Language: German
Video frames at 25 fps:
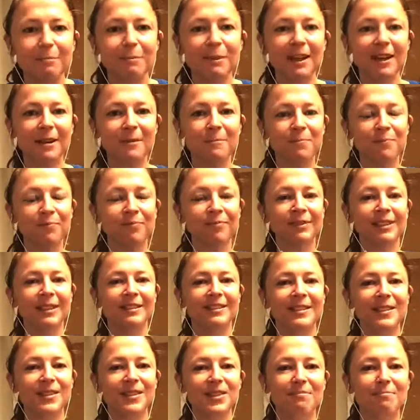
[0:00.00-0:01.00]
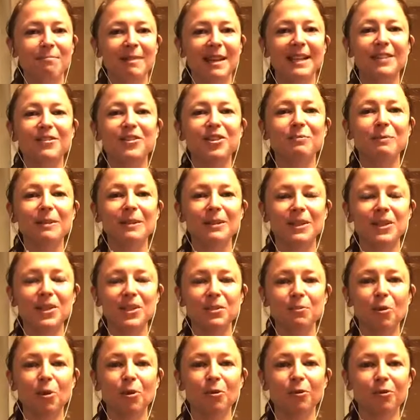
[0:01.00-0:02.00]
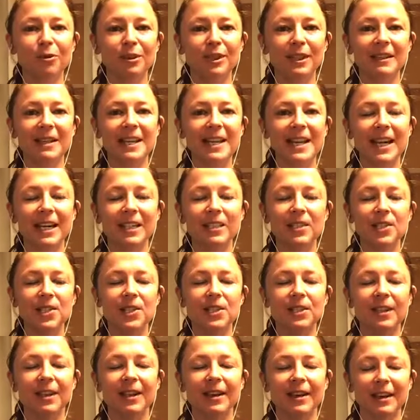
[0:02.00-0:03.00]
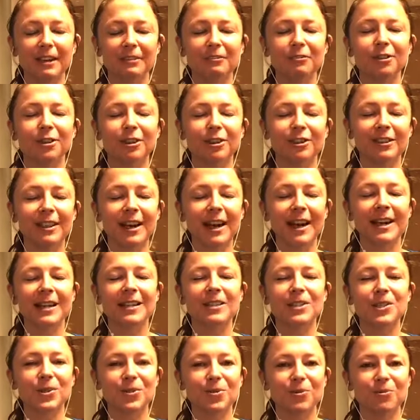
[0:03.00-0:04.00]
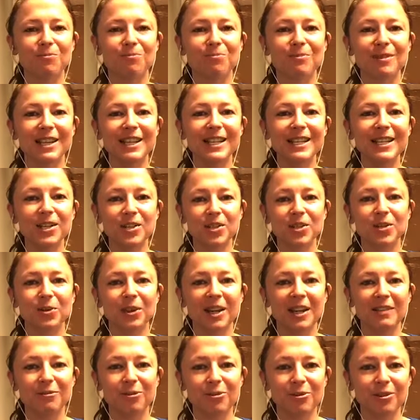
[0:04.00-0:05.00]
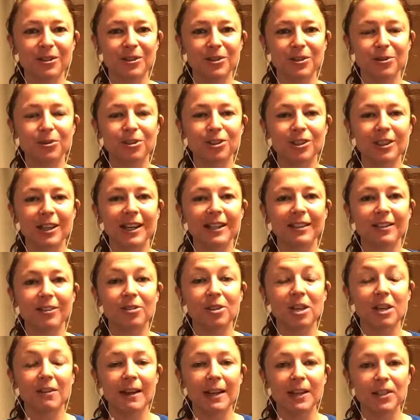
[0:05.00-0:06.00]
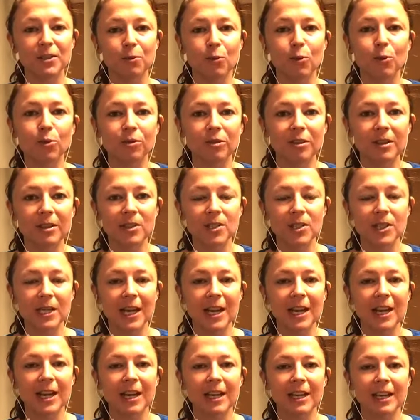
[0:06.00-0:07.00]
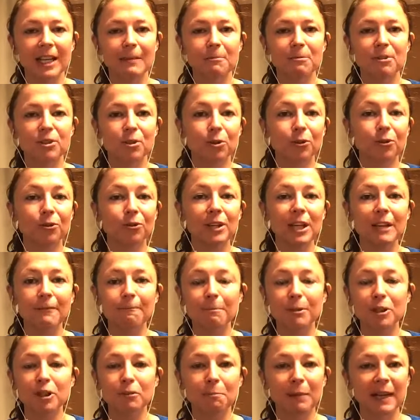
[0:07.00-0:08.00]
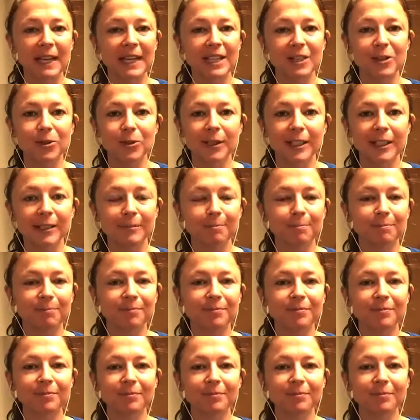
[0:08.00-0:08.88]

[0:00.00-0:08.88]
mehr dieser Mensch mit diesem offenen Herzen, der einfach da ist, um in diese neue Woche zu starten. Und ich weiß, montags gibt es oft viele Besprechungen